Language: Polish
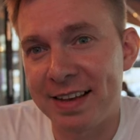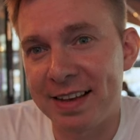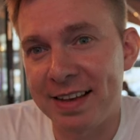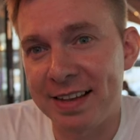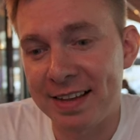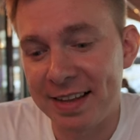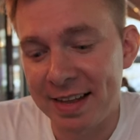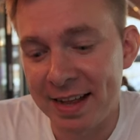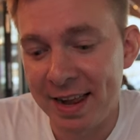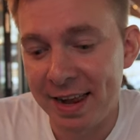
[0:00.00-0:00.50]

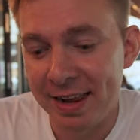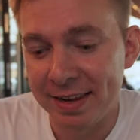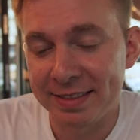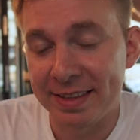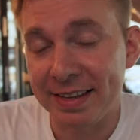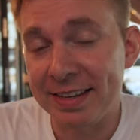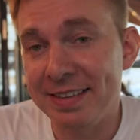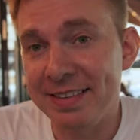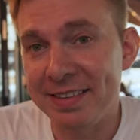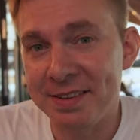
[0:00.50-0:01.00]
za
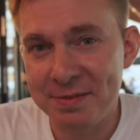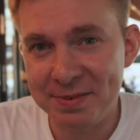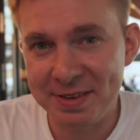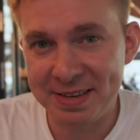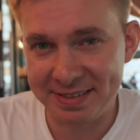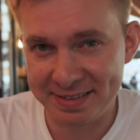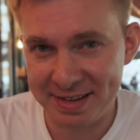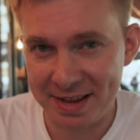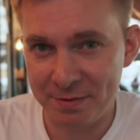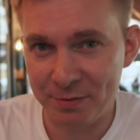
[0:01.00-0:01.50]
taki sam
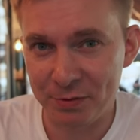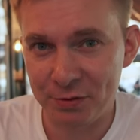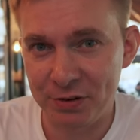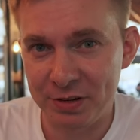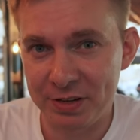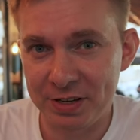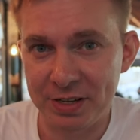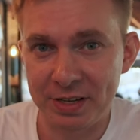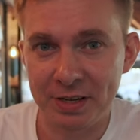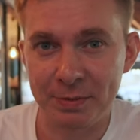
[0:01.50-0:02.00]
zestaw,
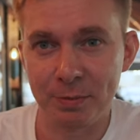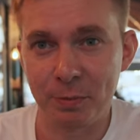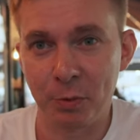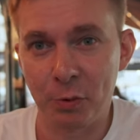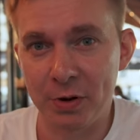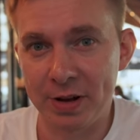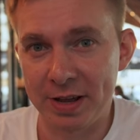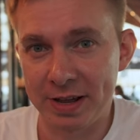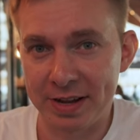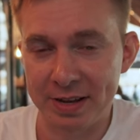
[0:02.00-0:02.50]
czyli
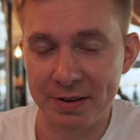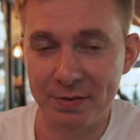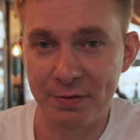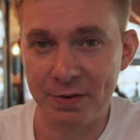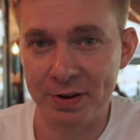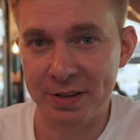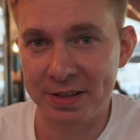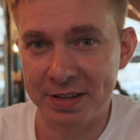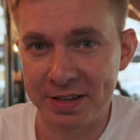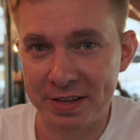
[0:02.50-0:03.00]
burger,
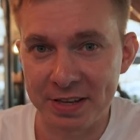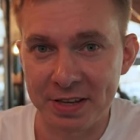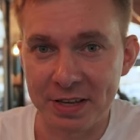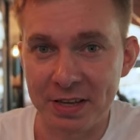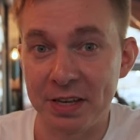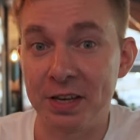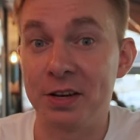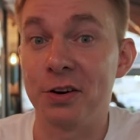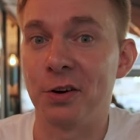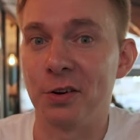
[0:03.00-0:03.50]
frytki
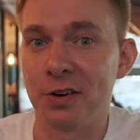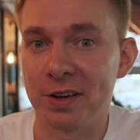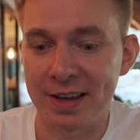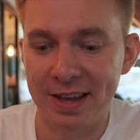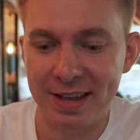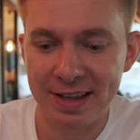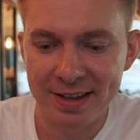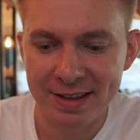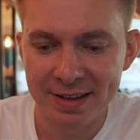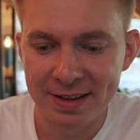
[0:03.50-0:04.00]
i
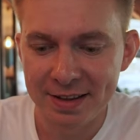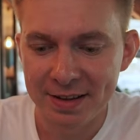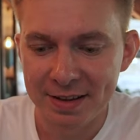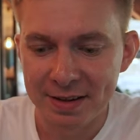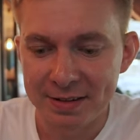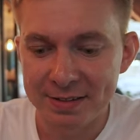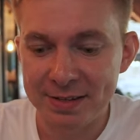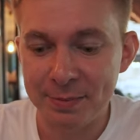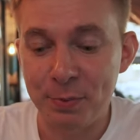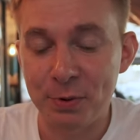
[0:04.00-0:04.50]
kolkę
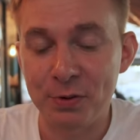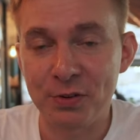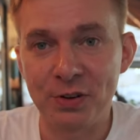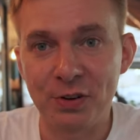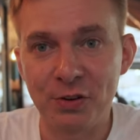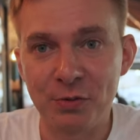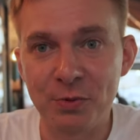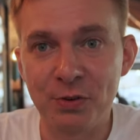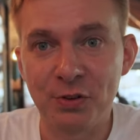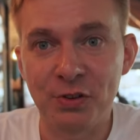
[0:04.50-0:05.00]

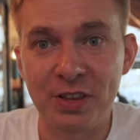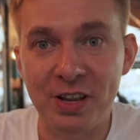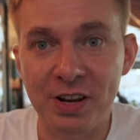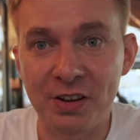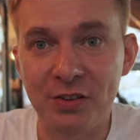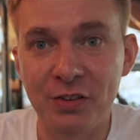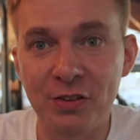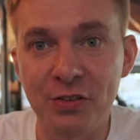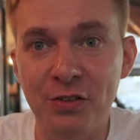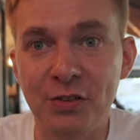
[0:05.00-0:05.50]
zapłaciliśmy
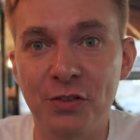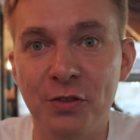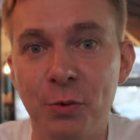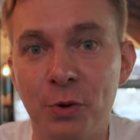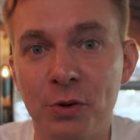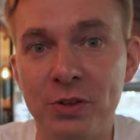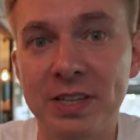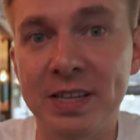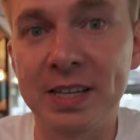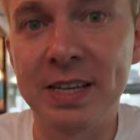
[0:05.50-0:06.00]
40
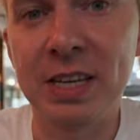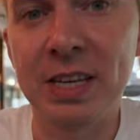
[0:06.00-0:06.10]
zł